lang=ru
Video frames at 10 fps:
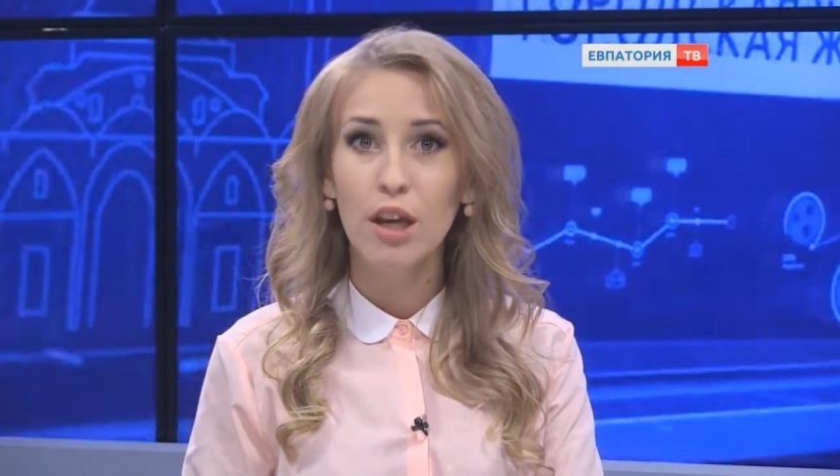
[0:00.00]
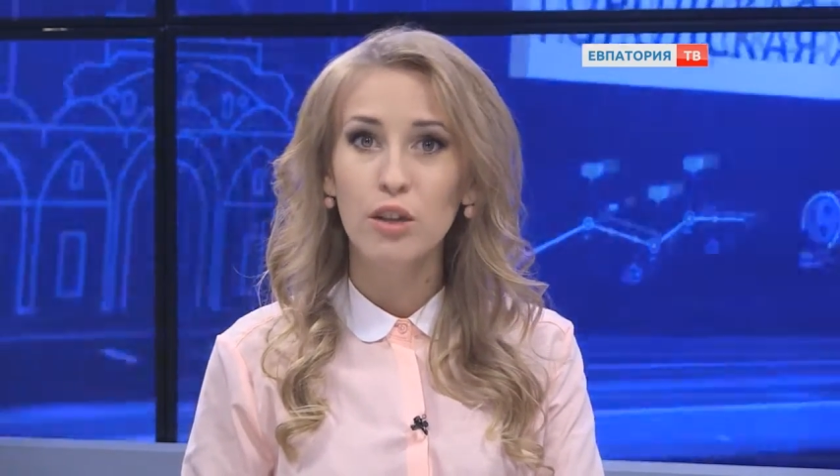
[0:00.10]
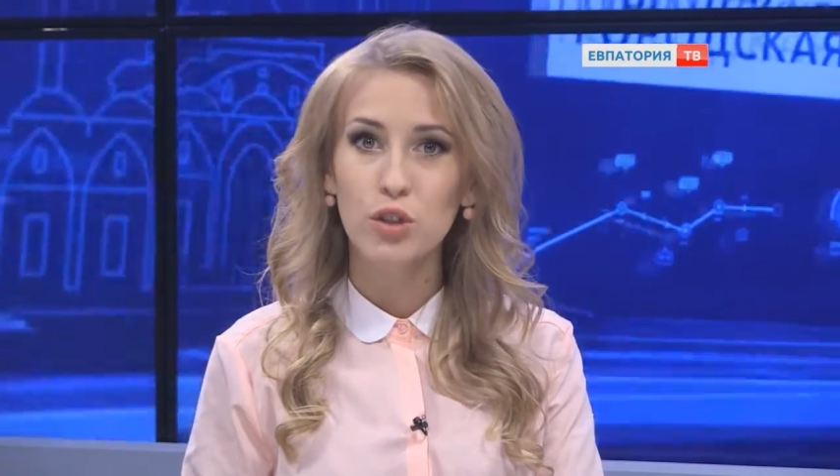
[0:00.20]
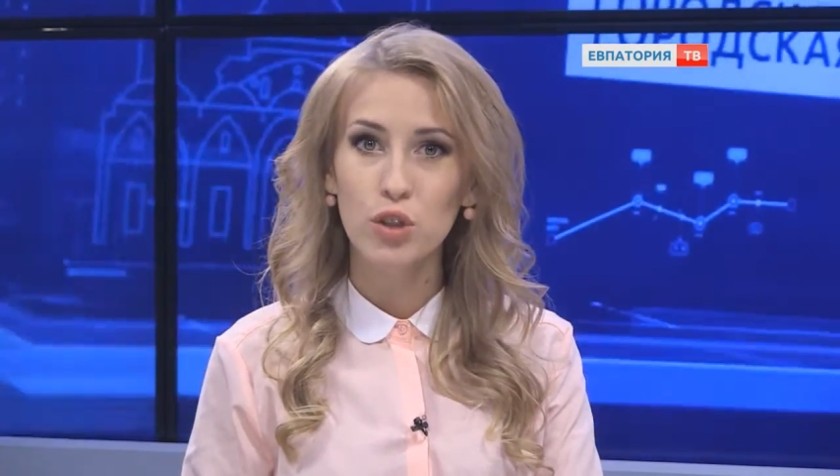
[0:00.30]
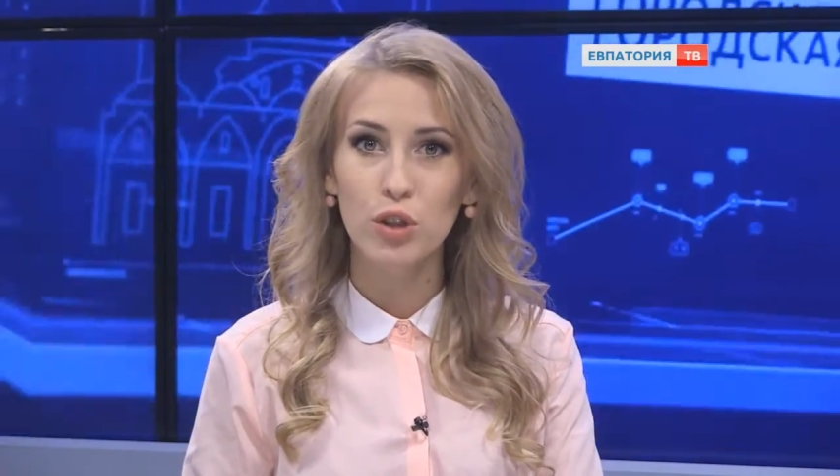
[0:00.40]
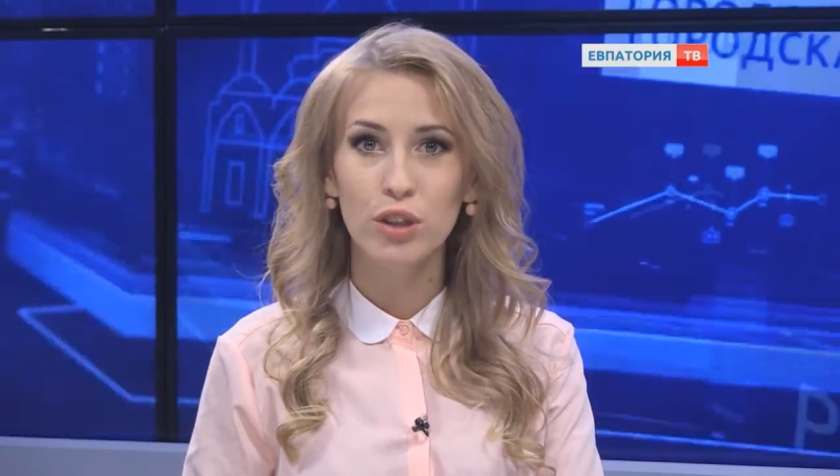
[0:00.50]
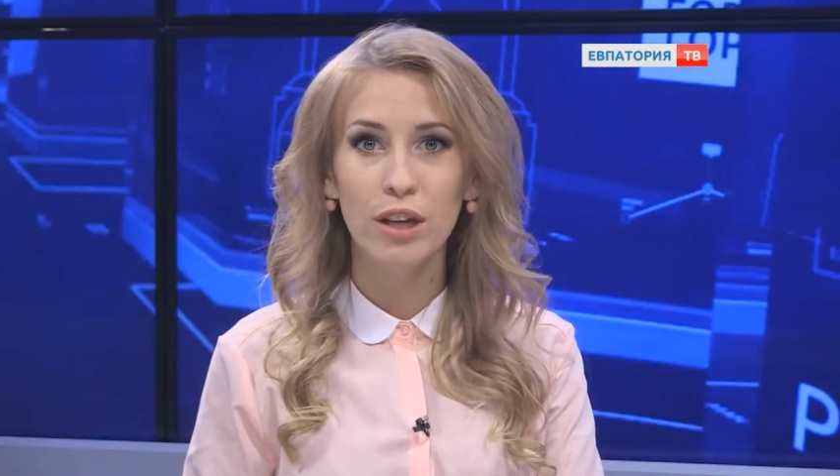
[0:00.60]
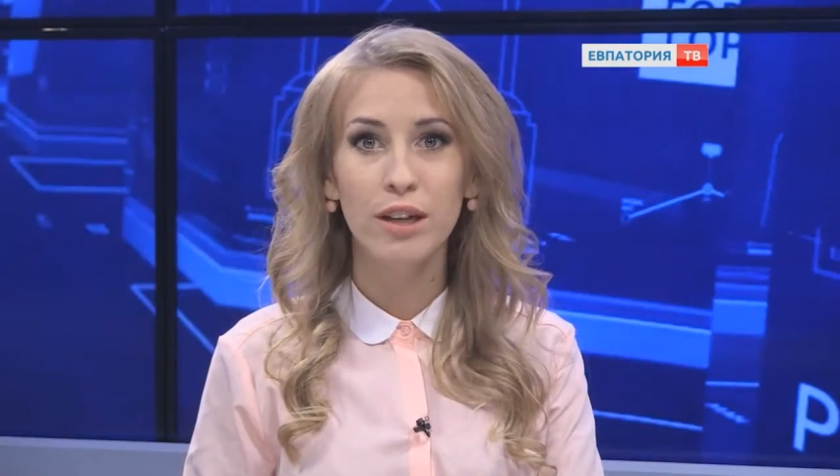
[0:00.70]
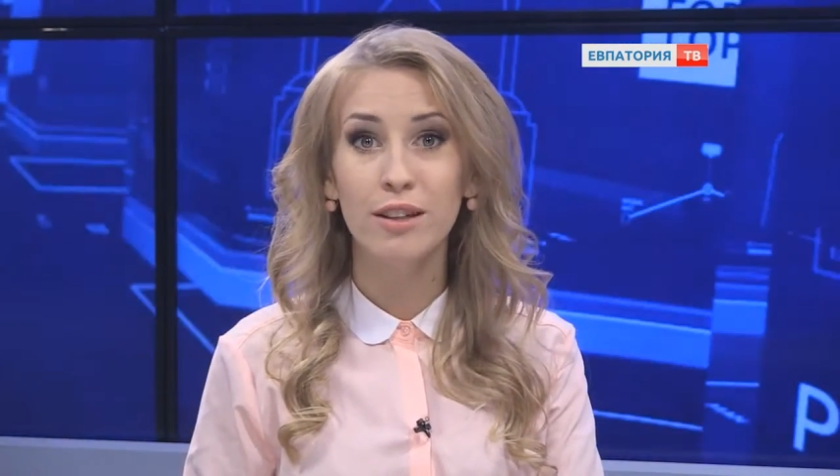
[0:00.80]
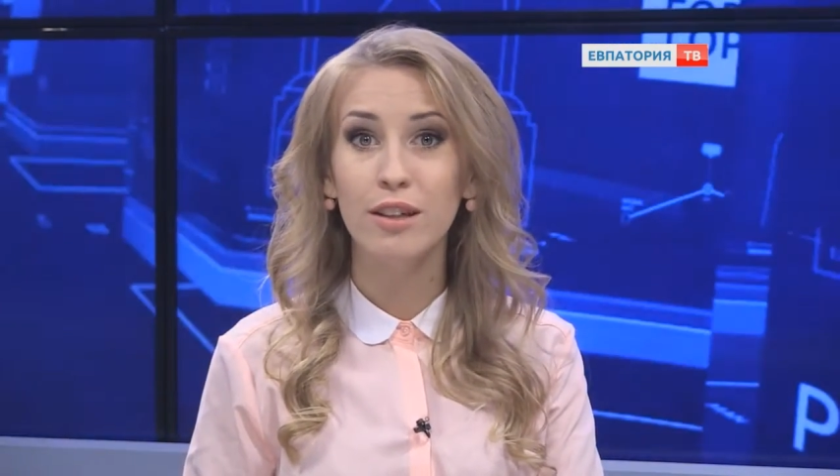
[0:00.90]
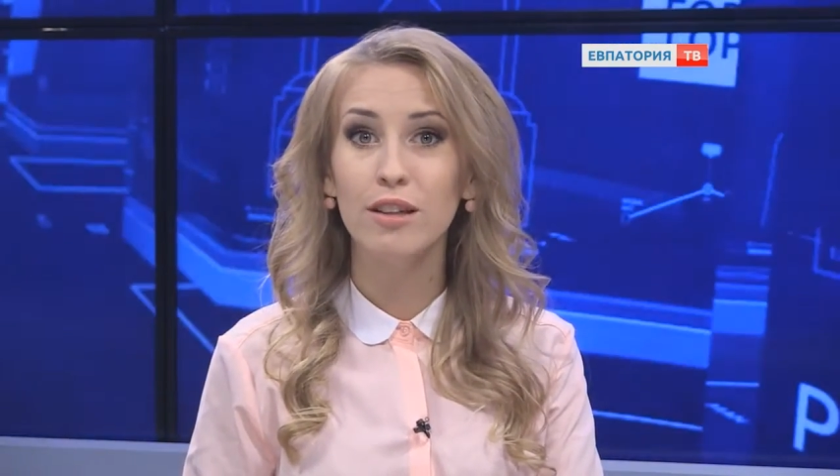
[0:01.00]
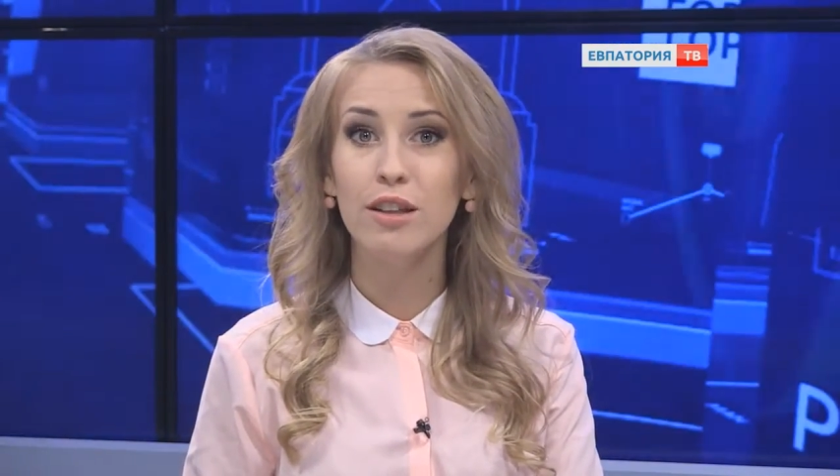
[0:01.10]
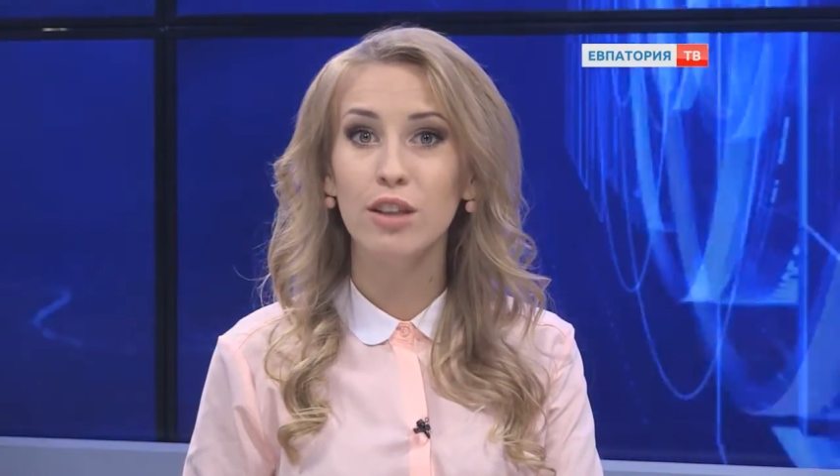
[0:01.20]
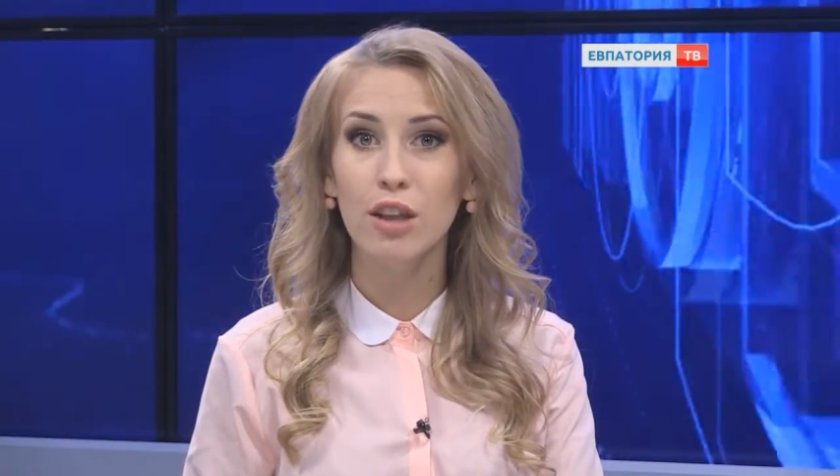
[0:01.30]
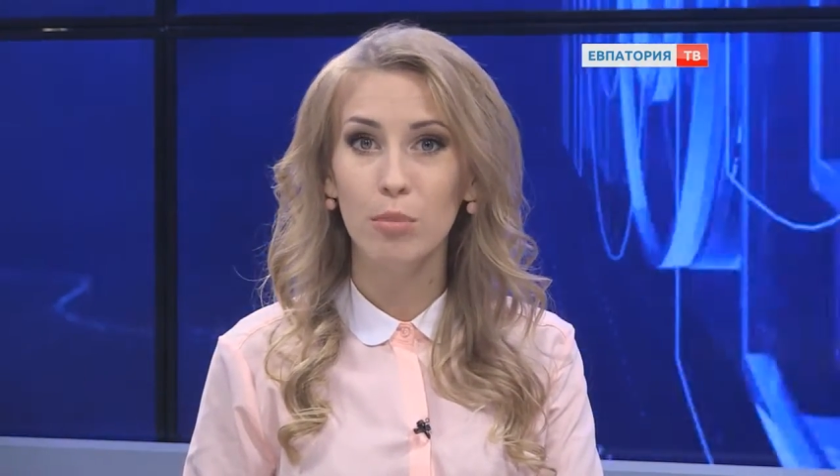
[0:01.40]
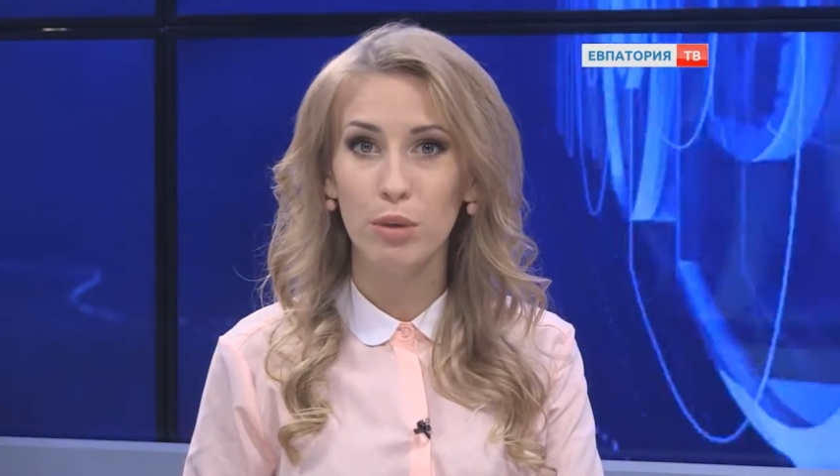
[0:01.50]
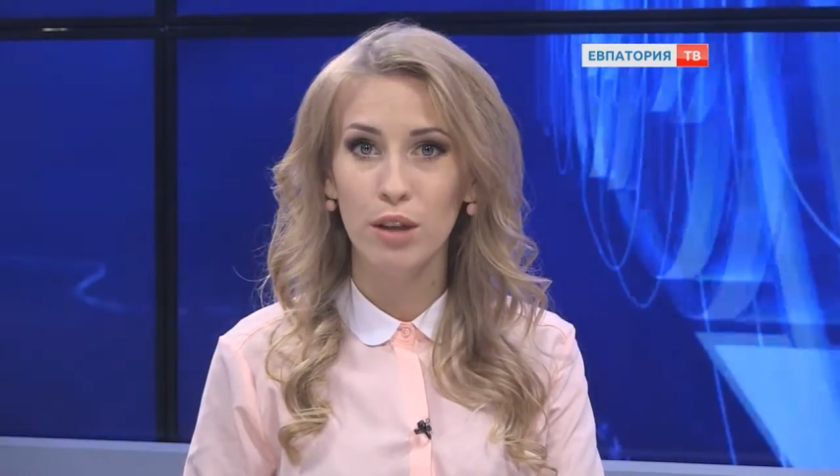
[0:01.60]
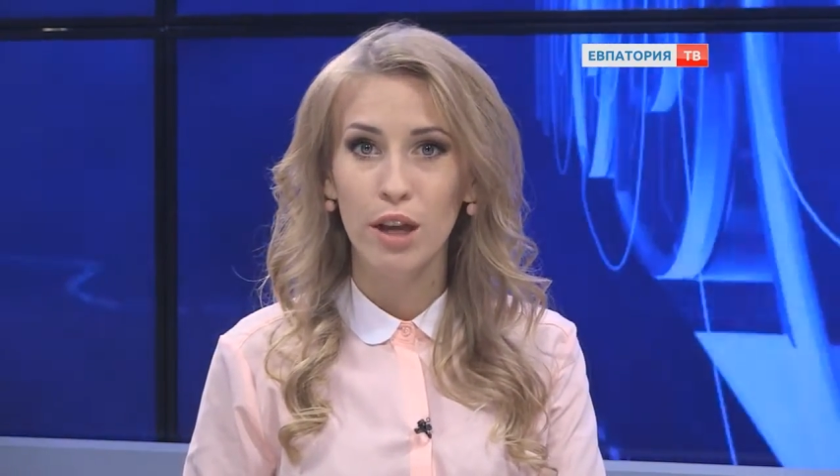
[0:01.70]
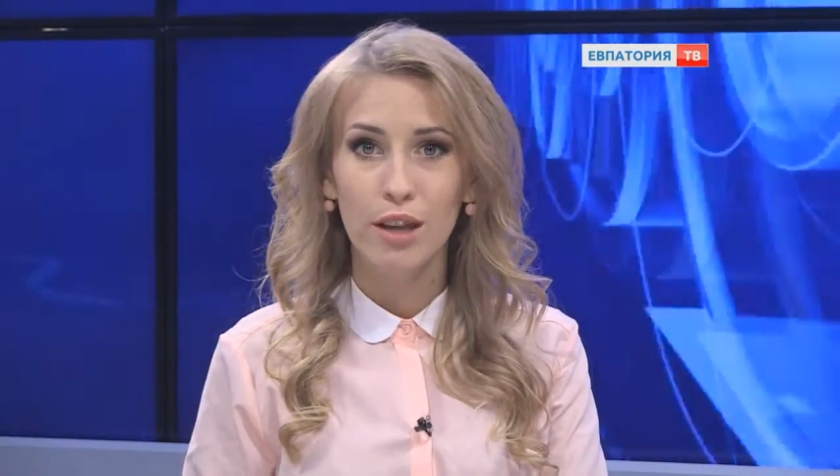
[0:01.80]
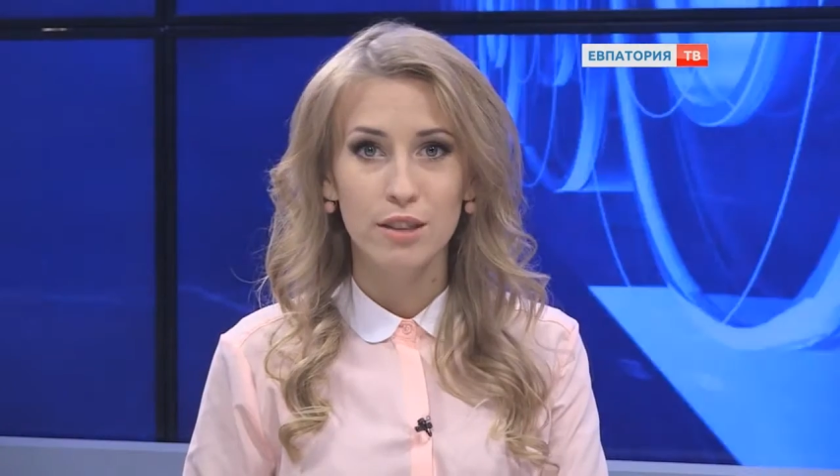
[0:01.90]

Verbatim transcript: счет так открытый не был.